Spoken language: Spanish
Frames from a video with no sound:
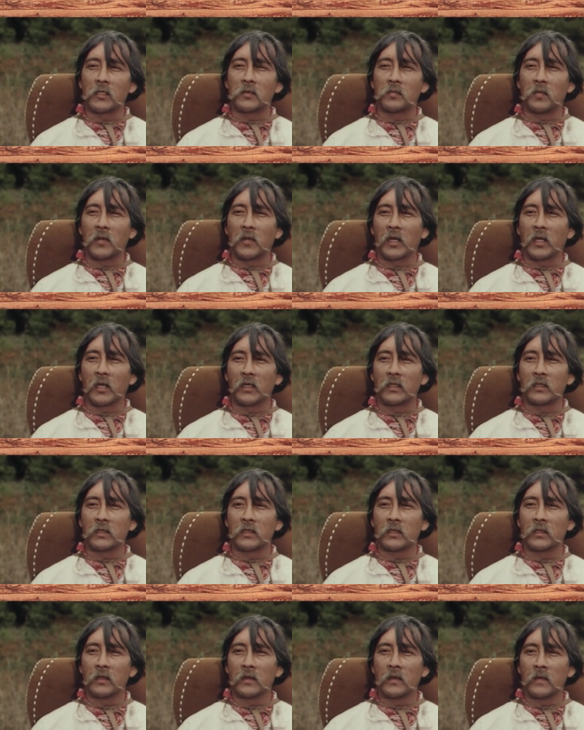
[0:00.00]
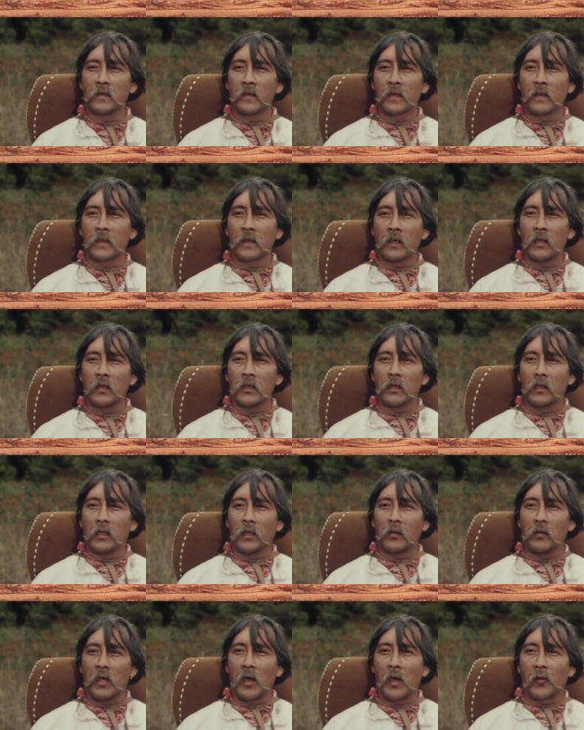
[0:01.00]
¿Qué esperas?
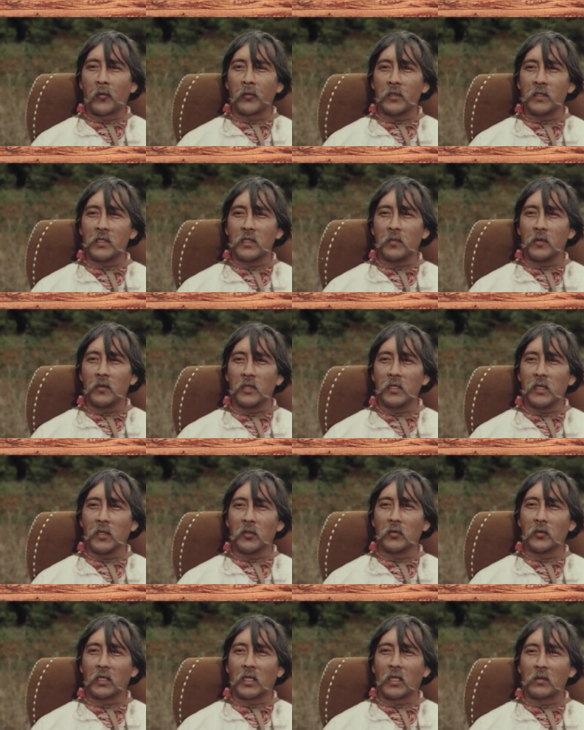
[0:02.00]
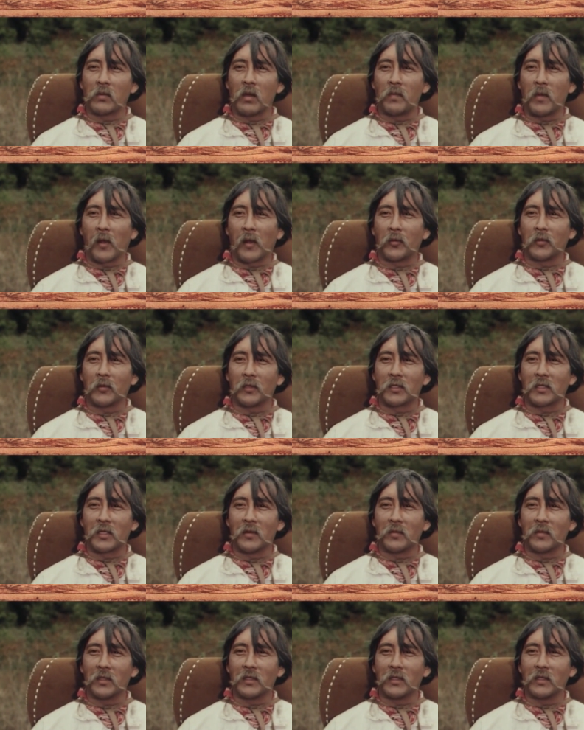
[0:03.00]
que me arrodille pidiéndote que me
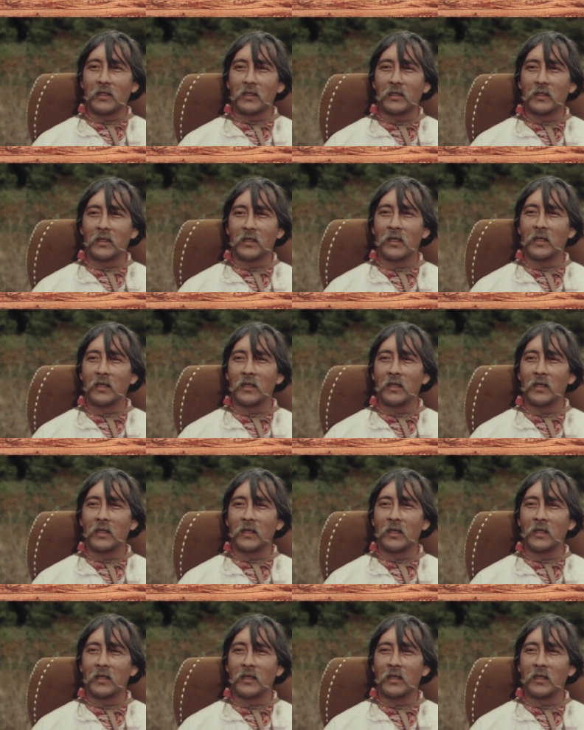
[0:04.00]
perdones la vida.